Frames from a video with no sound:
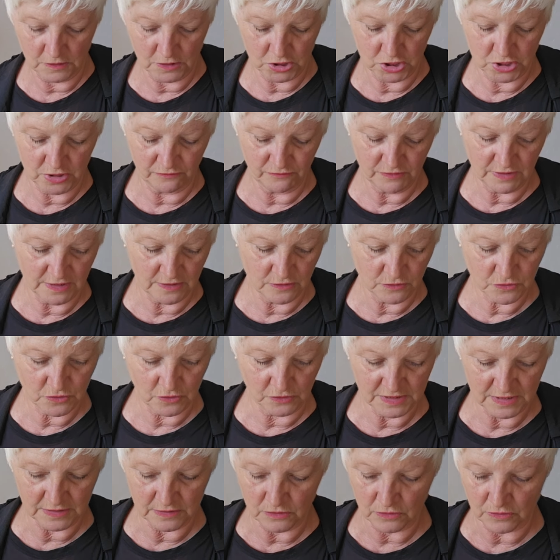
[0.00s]
J'ai envie d'en
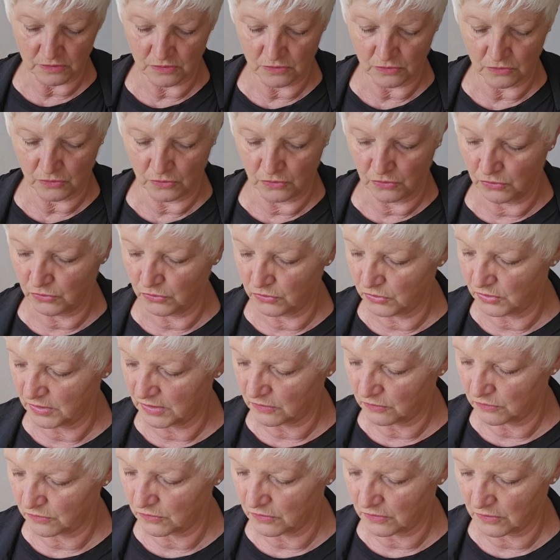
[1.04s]
sortir une
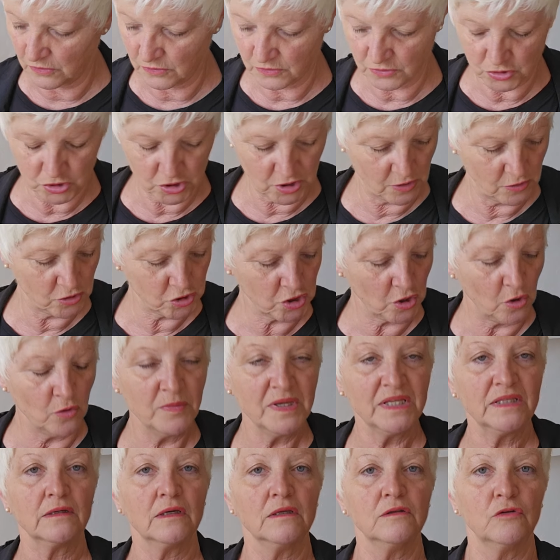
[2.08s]
encore. J'en
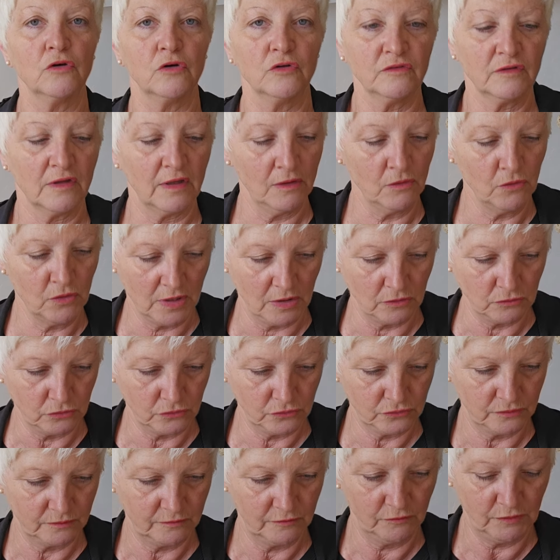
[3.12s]
remettrai d'autres, hein, au cas où.
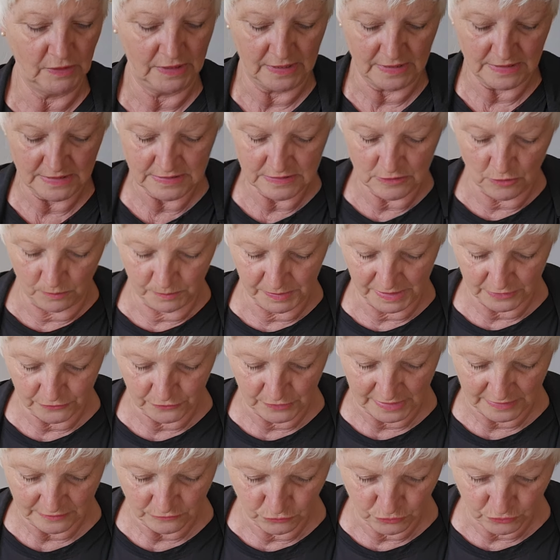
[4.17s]
Voilà, ici on parle
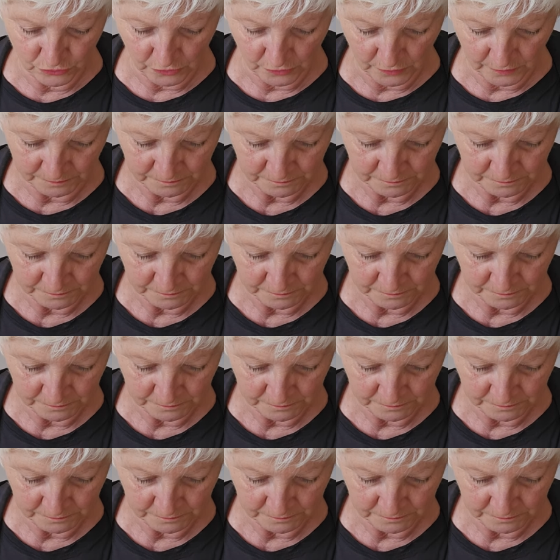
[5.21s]
de la tour.